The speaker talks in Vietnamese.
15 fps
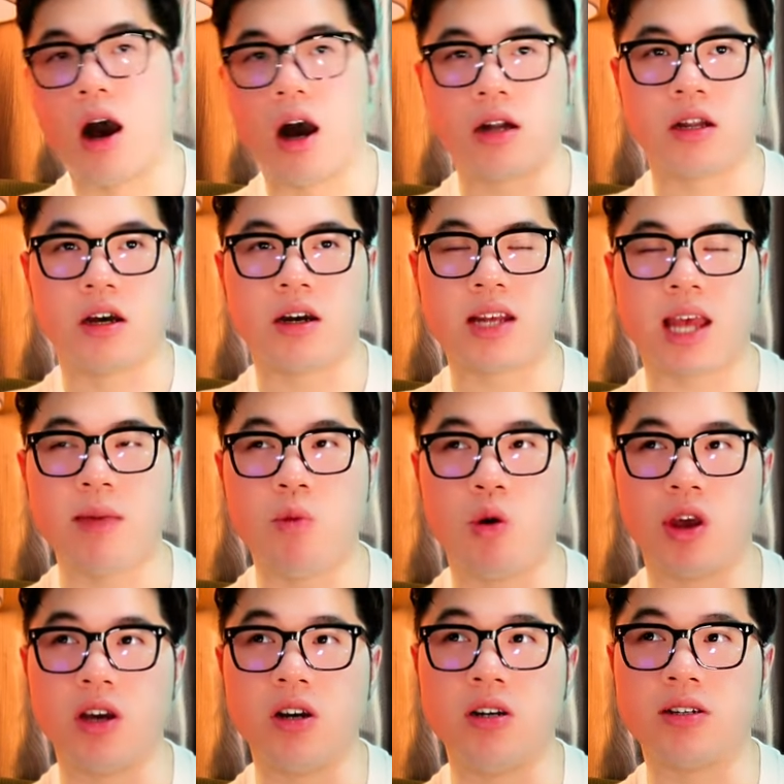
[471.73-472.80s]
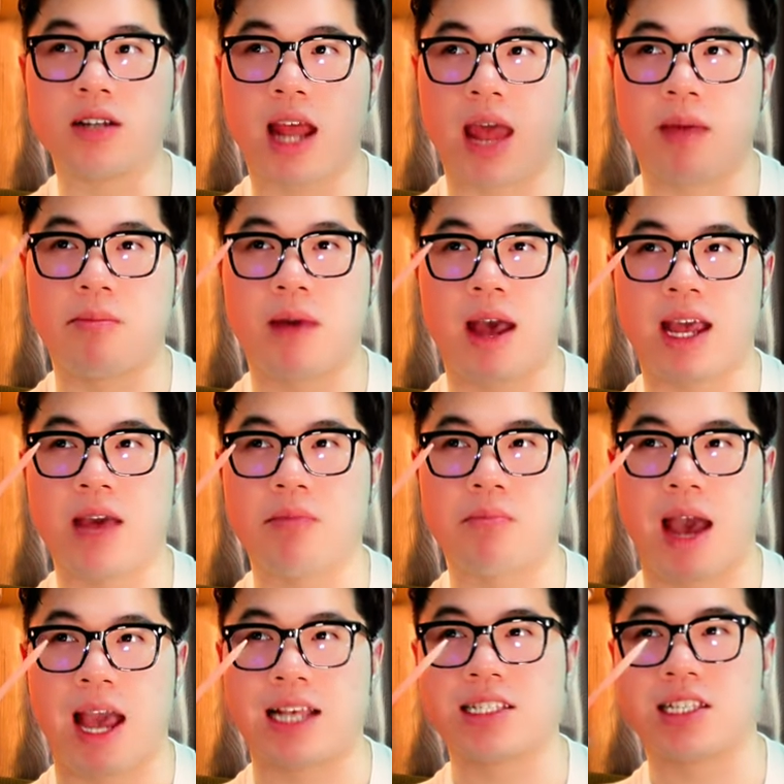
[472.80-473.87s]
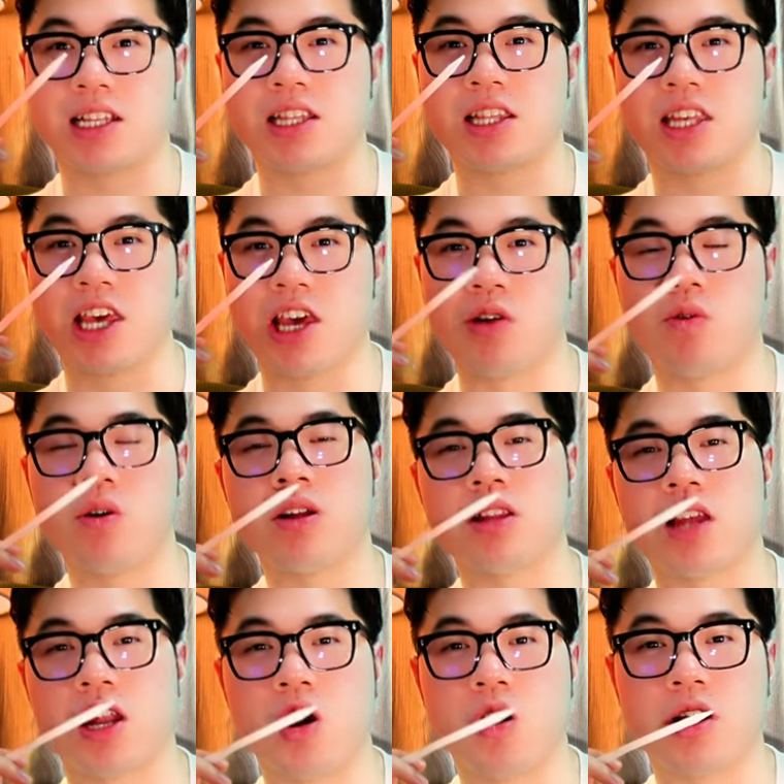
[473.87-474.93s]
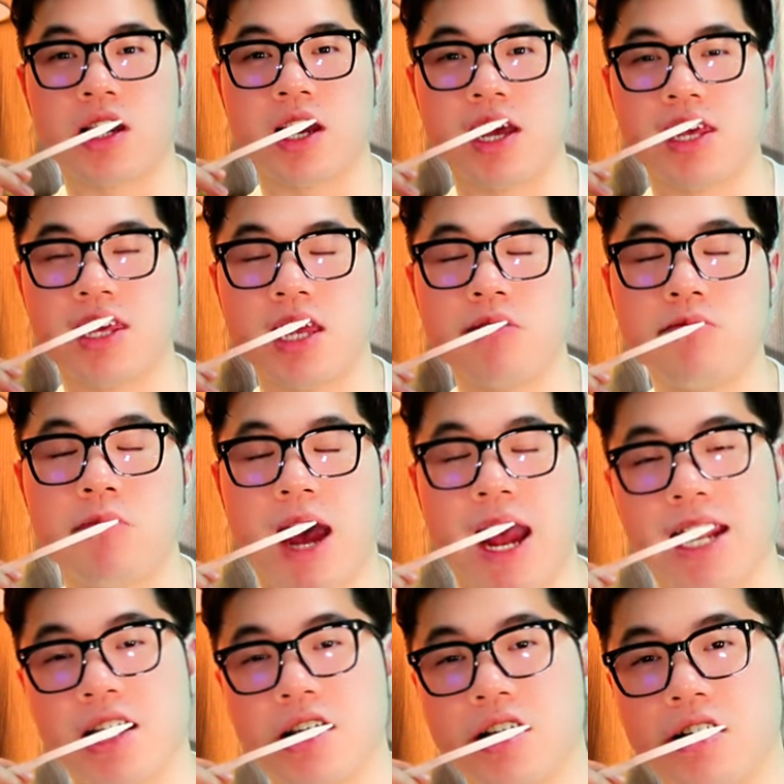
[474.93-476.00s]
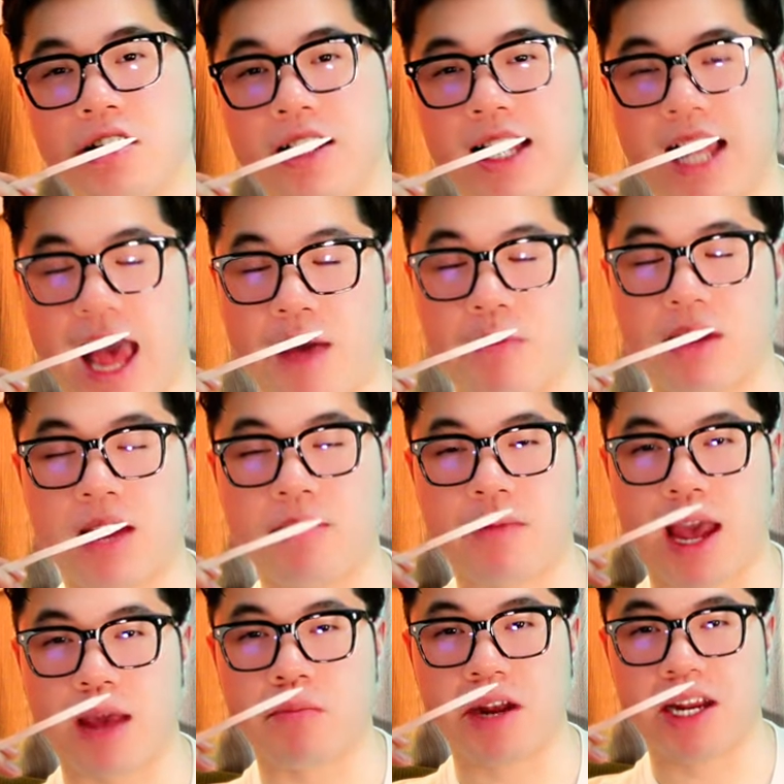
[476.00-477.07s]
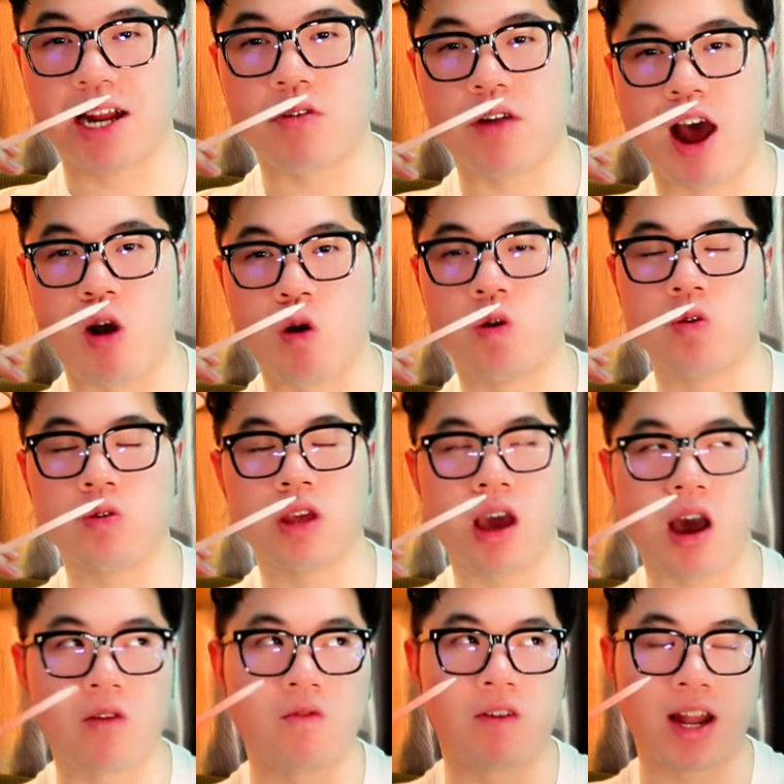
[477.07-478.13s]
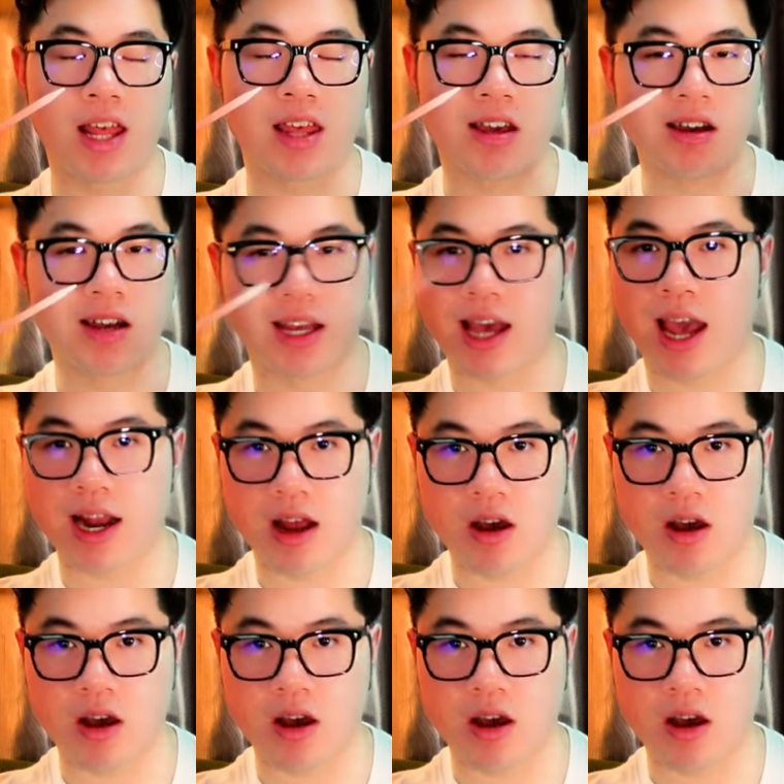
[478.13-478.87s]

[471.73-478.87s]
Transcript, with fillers: Hơn nữa cái mùi hương này mà các bạn xịt nhiều á, thì đôi khi chính bạn là người làm các bạn bị đau đầu luôn, chứ không phải là những người khác